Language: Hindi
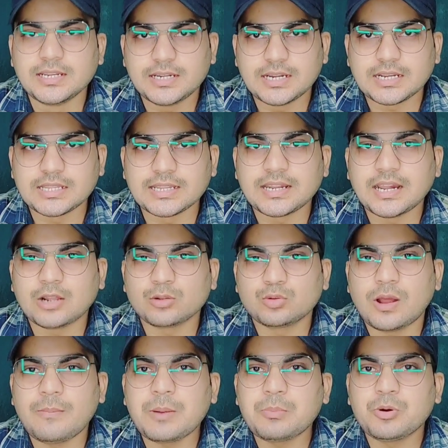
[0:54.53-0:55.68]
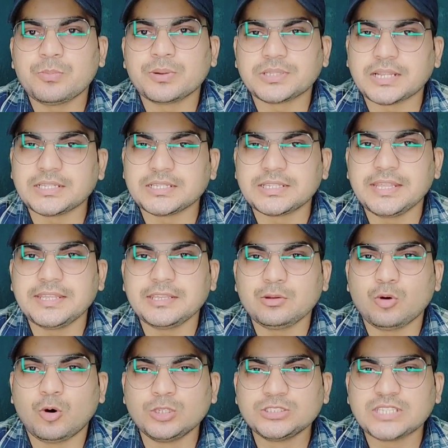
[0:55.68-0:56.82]
करने का तो हम आपको बता देते हैं कि
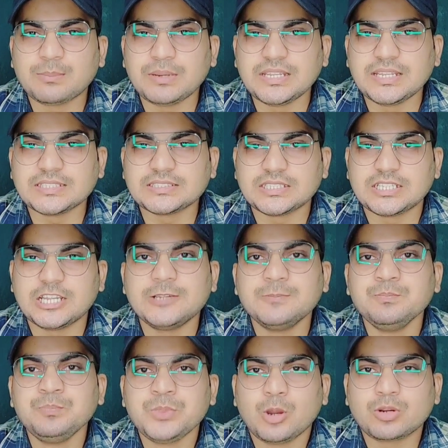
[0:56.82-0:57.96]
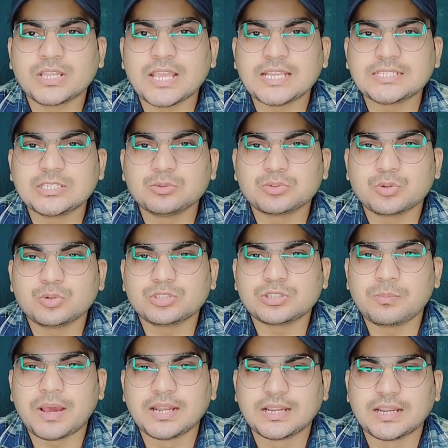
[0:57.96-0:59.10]
कौन सा एप्लीकेशन है और कैसे उसको
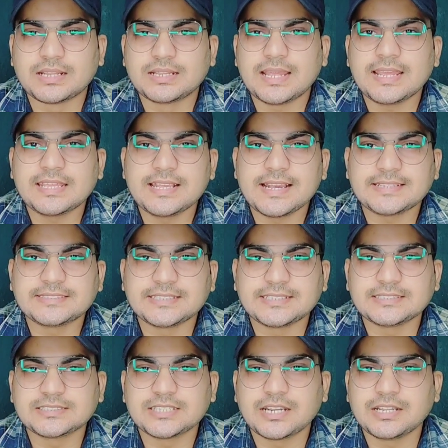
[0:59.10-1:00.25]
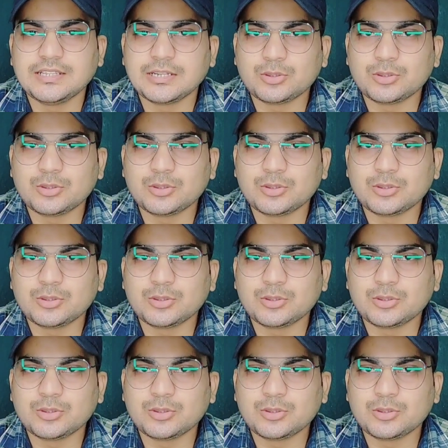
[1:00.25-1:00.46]
इस्तेमाल करना है क्या सेटिंग्स करनी है